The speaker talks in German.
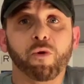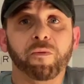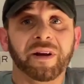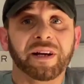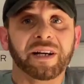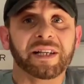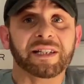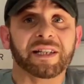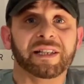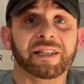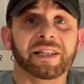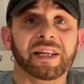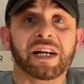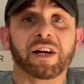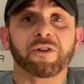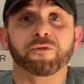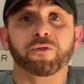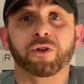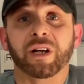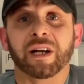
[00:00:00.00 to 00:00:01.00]
wenn diese
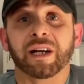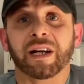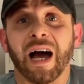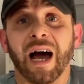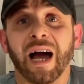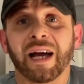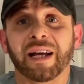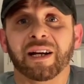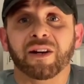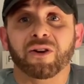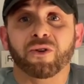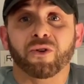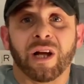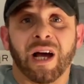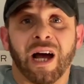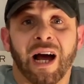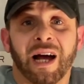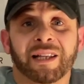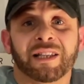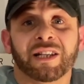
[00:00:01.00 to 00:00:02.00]
Dinge für den einen
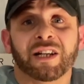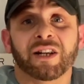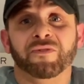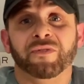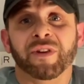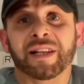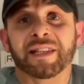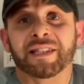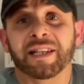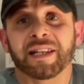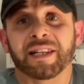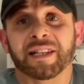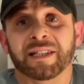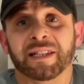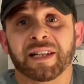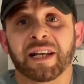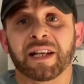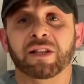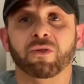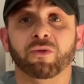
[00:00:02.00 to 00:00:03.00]
oder anderen witzig
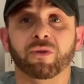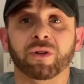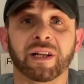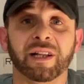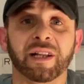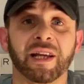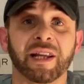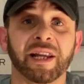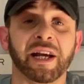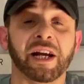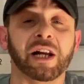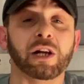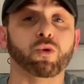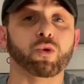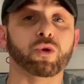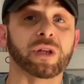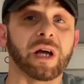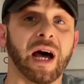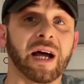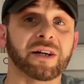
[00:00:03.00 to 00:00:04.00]
sind und in der Regel
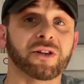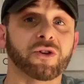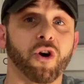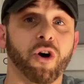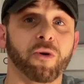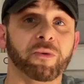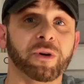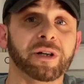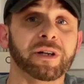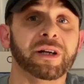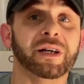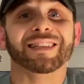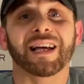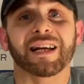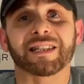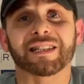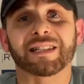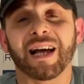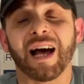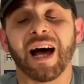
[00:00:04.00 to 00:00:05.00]
gut ankommen,
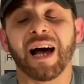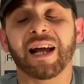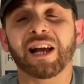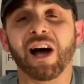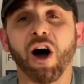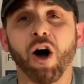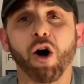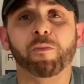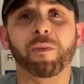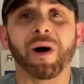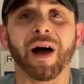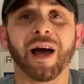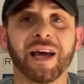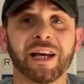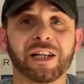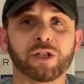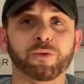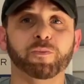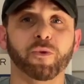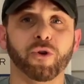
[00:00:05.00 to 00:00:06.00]
das kann auch mal
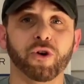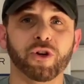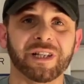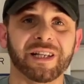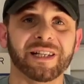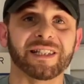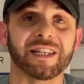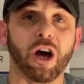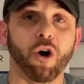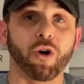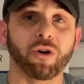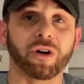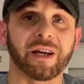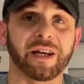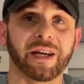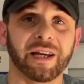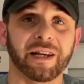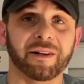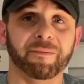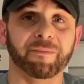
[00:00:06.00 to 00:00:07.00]
echt böse ins Auge
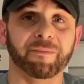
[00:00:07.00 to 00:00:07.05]
gehen.